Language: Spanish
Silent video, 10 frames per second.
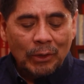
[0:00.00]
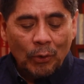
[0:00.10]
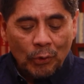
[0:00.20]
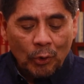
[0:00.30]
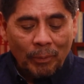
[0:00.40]

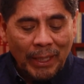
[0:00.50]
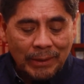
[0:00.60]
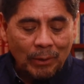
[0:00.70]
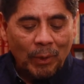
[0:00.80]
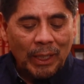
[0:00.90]
Don
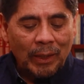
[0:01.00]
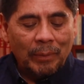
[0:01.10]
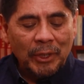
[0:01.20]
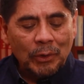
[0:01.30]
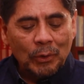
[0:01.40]
Tomás como
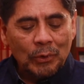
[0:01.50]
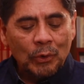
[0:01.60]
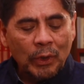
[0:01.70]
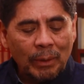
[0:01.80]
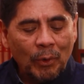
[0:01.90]
alojamientos,
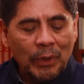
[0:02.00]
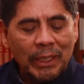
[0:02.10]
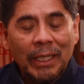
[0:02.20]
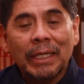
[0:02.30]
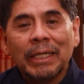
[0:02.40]
Doña
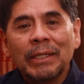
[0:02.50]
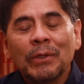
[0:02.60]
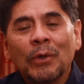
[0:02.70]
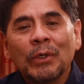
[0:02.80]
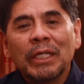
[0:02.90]
Mónica y
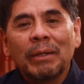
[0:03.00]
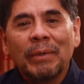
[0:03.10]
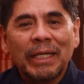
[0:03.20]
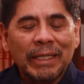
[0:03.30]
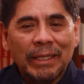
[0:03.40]
Doña
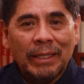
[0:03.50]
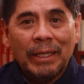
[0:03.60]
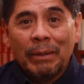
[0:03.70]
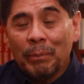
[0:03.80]
María.